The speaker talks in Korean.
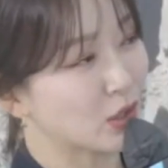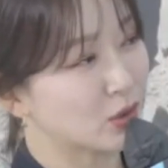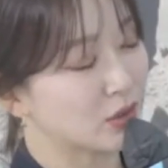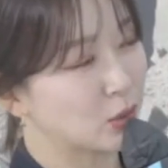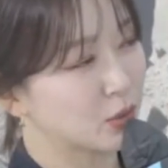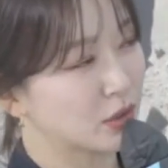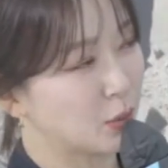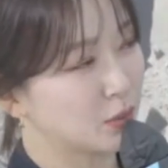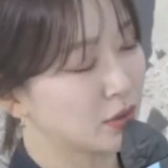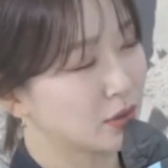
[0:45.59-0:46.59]
기억은 혹시
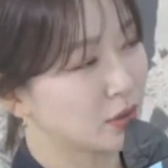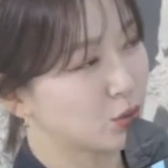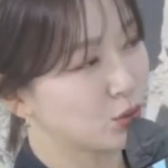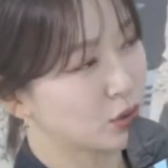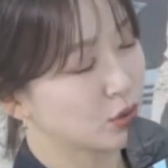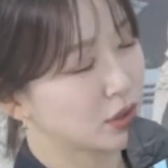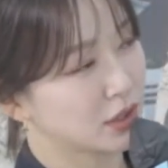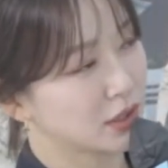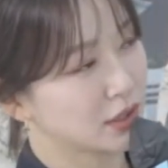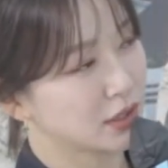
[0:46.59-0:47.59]
없으셨어요? 주지훈
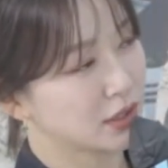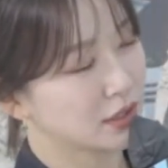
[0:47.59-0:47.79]
씨